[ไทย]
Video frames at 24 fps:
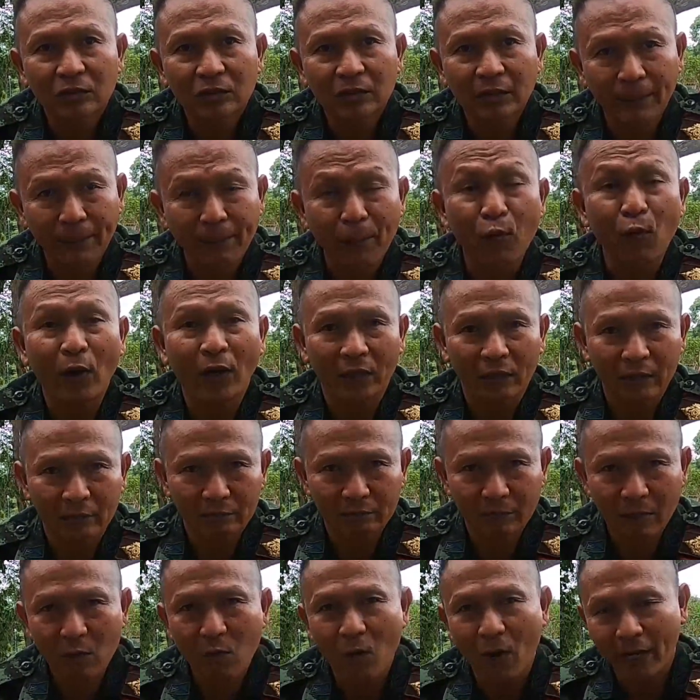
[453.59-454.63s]
เจ็บปวดไม่ไหว
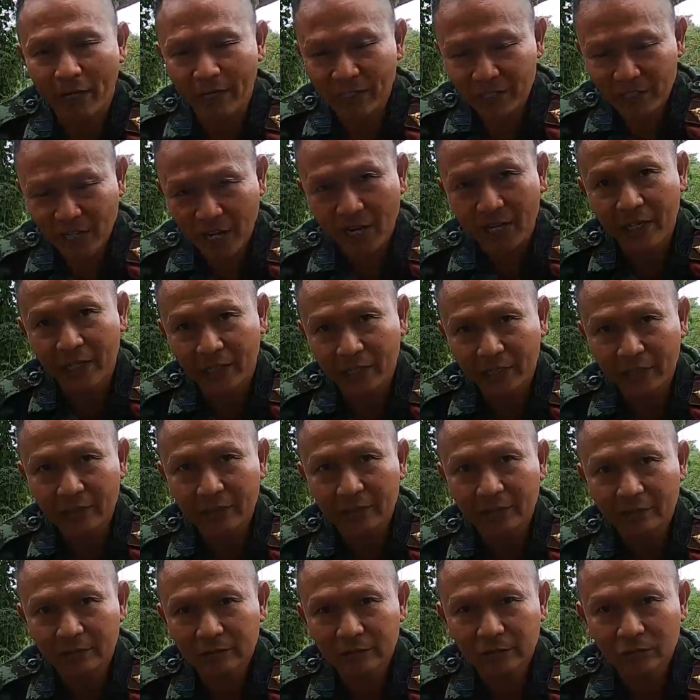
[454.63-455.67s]
ไม่ไหวใช่
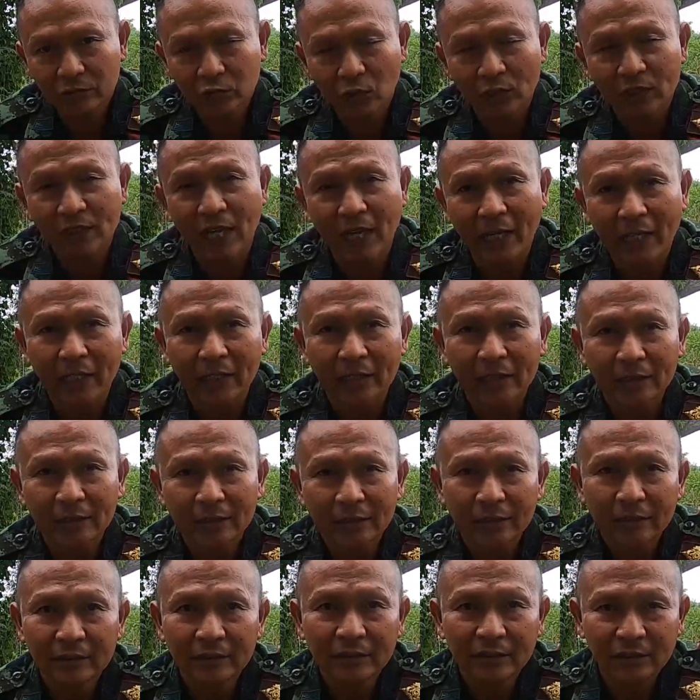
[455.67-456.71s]
ไม่ได้เกิดจากพิษโดยต
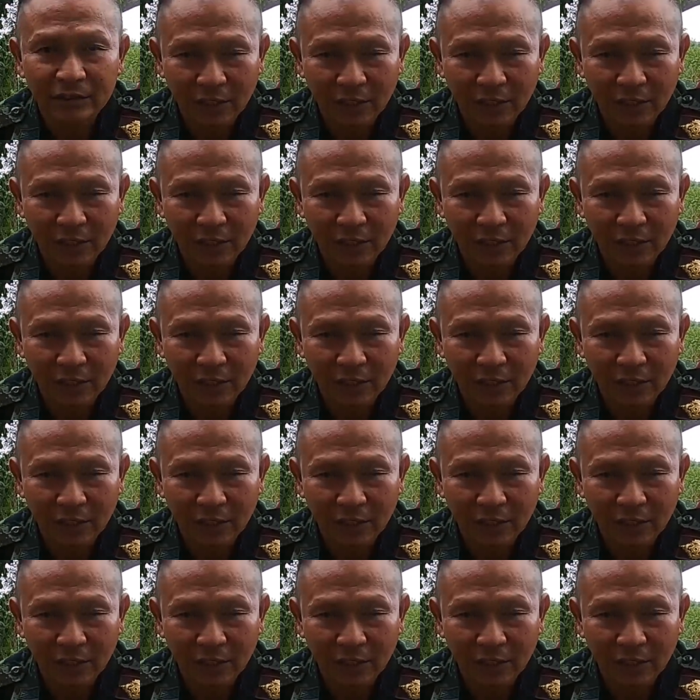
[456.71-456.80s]
รง